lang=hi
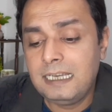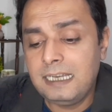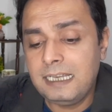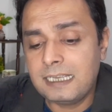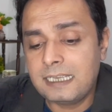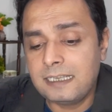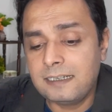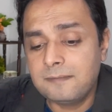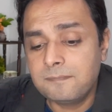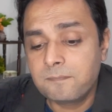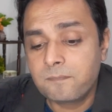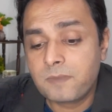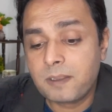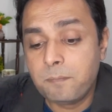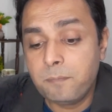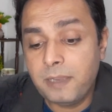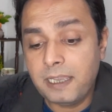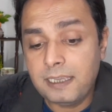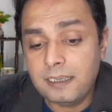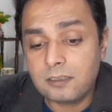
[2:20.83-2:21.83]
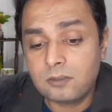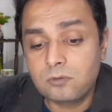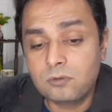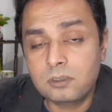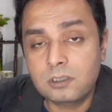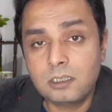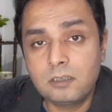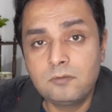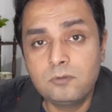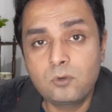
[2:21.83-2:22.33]
लेकिन मैं ये
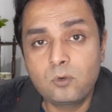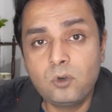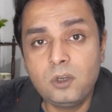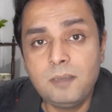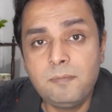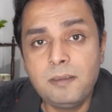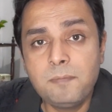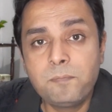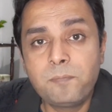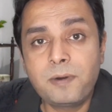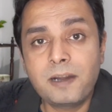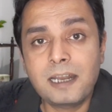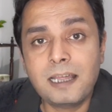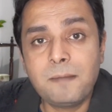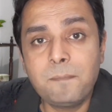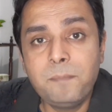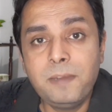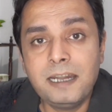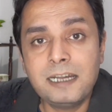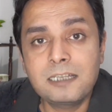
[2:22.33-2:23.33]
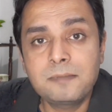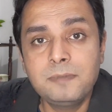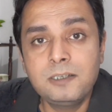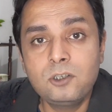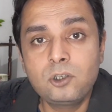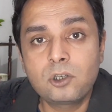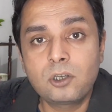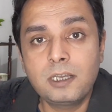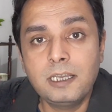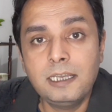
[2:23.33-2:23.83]
सोचता हूँ कोई भी बड़ा
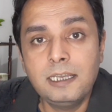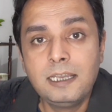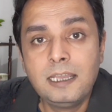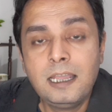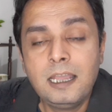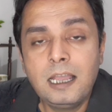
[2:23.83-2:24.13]
बैट्समैन जो है